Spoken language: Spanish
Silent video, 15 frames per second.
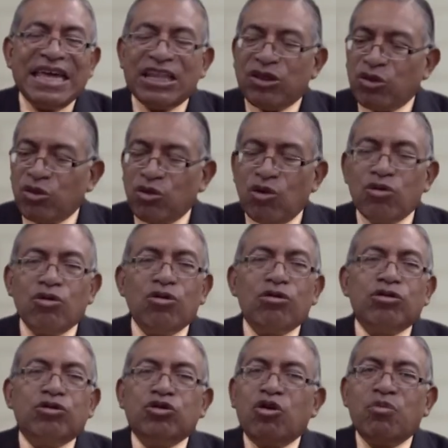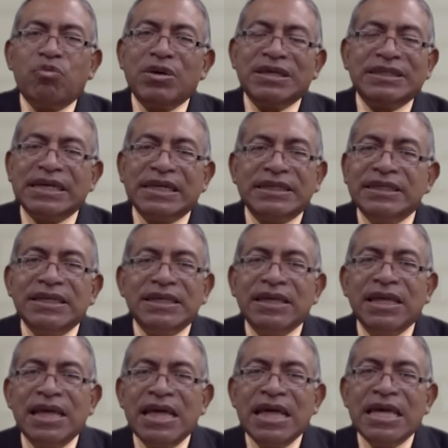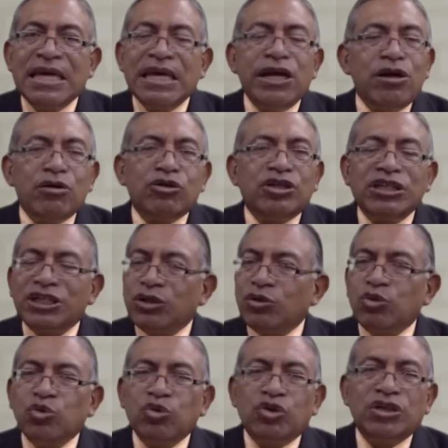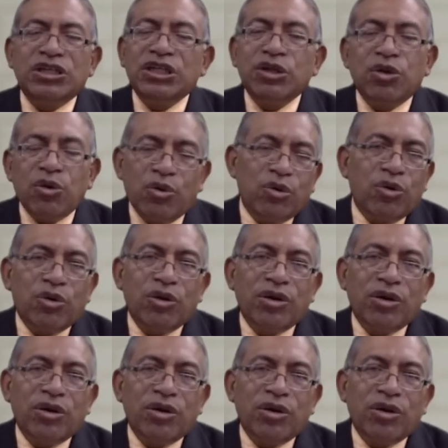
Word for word: a todos los hombres allí, y los circuncidó.